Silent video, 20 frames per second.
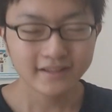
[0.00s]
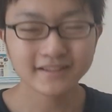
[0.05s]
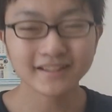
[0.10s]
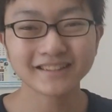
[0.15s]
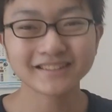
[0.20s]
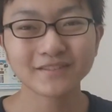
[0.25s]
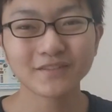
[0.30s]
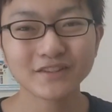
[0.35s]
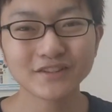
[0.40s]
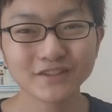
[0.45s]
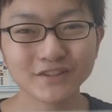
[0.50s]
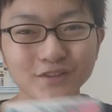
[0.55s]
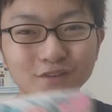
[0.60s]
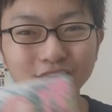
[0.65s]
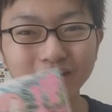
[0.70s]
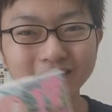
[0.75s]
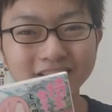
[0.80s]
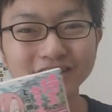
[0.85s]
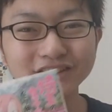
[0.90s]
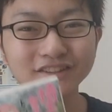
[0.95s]
埼玉水
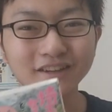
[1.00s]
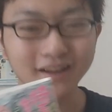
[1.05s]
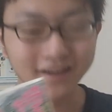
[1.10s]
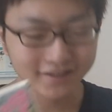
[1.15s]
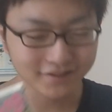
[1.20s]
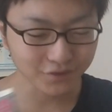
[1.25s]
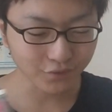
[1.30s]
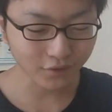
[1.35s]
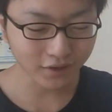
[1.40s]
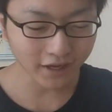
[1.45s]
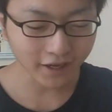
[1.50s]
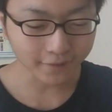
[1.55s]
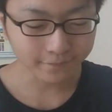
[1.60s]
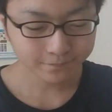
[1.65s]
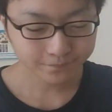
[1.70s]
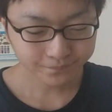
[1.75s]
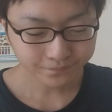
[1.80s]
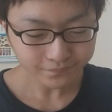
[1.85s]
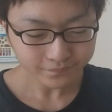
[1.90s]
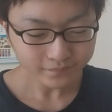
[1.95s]
族館に行く話とか、
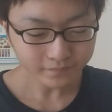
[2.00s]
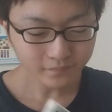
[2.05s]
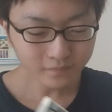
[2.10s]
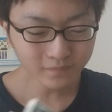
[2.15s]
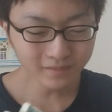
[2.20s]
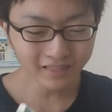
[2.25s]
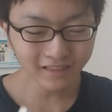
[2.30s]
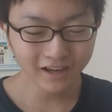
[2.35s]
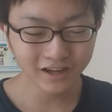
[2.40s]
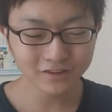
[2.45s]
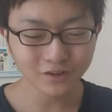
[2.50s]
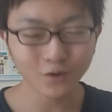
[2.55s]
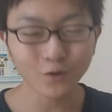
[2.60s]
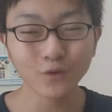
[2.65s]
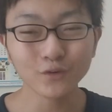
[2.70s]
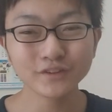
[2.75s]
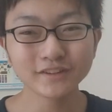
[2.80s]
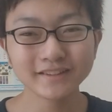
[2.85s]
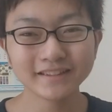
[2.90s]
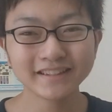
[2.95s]
あと
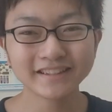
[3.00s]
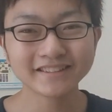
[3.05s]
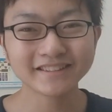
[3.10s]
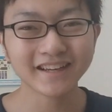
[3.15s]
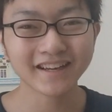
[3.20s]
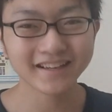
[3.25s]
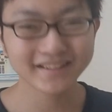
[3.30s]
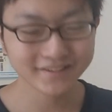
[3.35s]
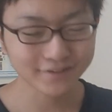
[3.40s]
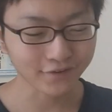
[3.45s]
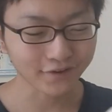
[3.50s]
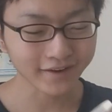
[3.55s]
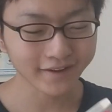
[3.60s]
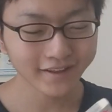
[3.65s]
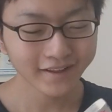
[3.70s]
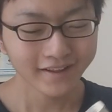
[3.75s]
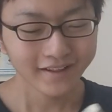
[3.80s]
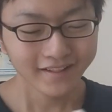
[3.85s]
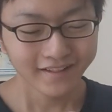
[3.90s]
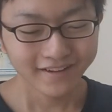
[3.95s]
古墳に行く話とか
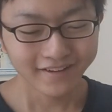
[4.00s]
ね。